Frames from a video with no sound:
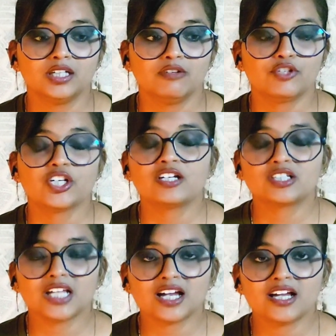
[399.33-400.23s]

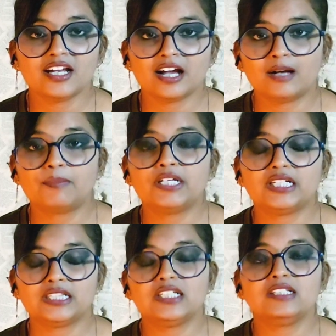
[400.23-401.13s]
विशेषताएं यहाँ पर
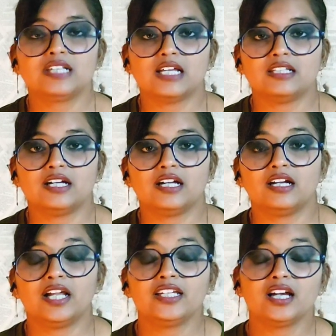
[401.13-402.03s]
इतनी ज़्यादा है
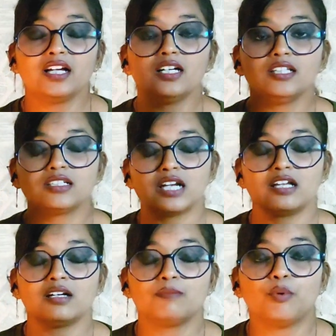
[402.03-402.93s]
लाइक यहाँ का
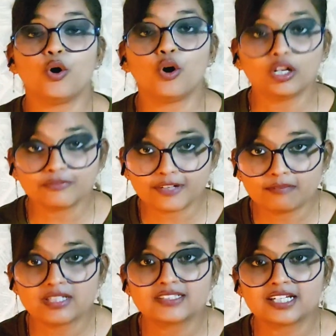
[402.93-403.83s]
दशहरा बहुत
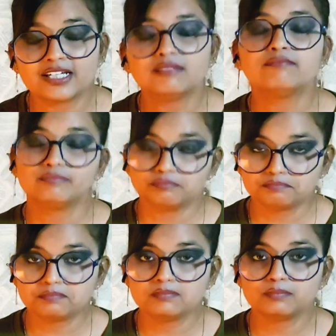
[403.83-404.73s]
फेमस है
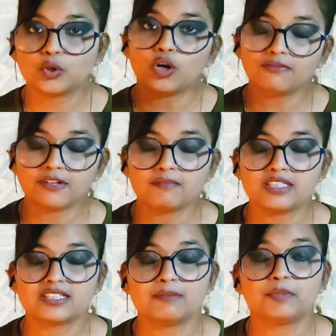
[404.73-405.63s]
बहुत
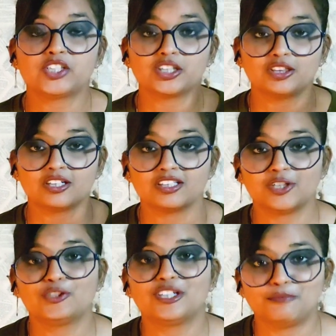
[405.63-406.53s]
फेमस है पचहत्तर
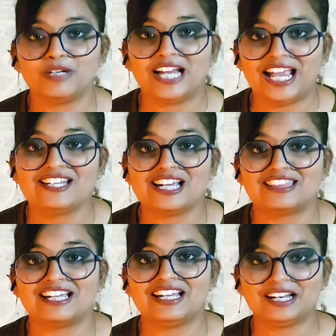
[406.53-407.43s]
दिनों तक मनाया
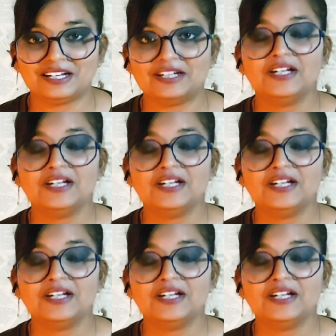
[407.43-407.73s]
जाता है है ना